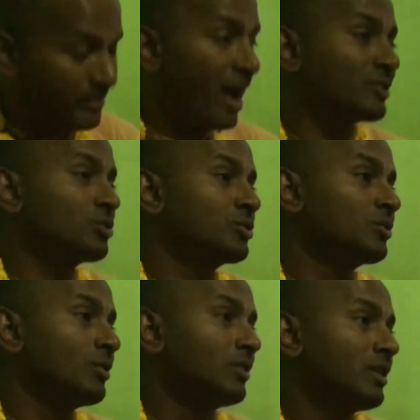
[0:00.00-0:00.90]
আমি আসক্ত
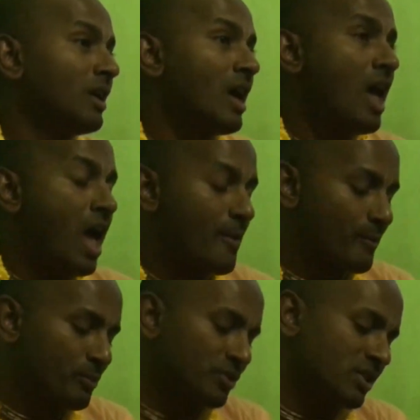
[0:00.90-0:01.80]
এবং
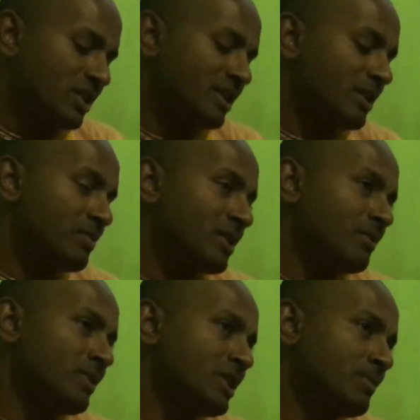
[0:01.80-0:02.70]
প্রতিদিন টিপে
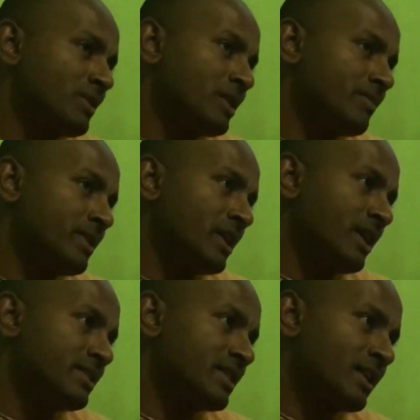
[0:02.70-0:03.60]
টিপে টিপে টিপে
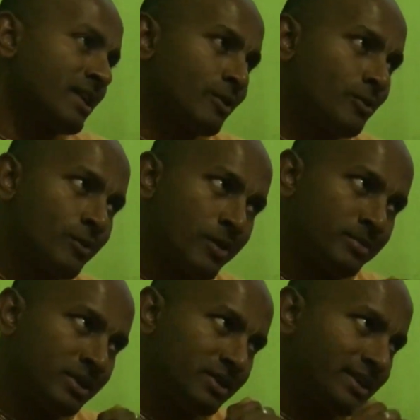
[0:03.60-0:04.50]
এই চ্যানেলগুলো
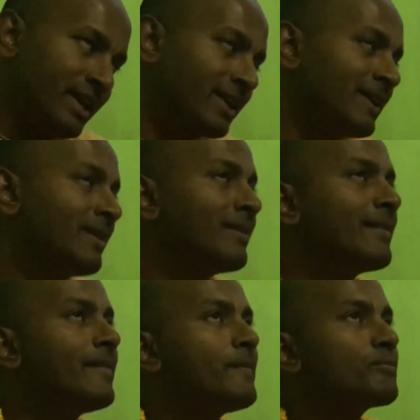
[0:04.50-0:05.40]
আমি দেখি
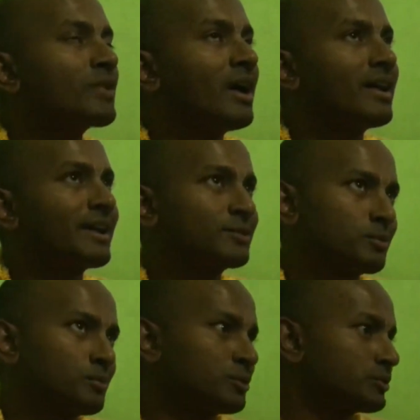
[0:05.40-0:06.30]
না
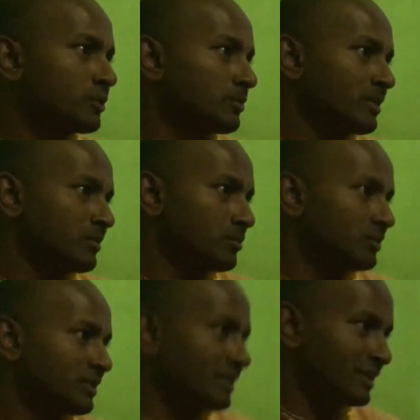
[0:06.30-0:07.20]
একজন বৈষ্ণবের
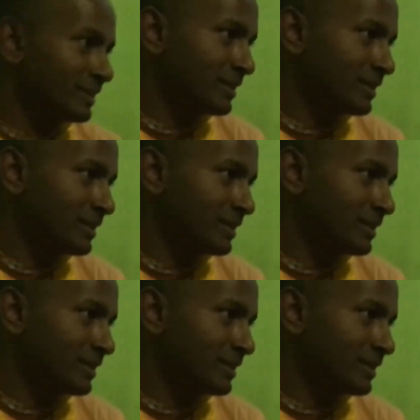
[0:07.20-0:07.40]
মন্দিরে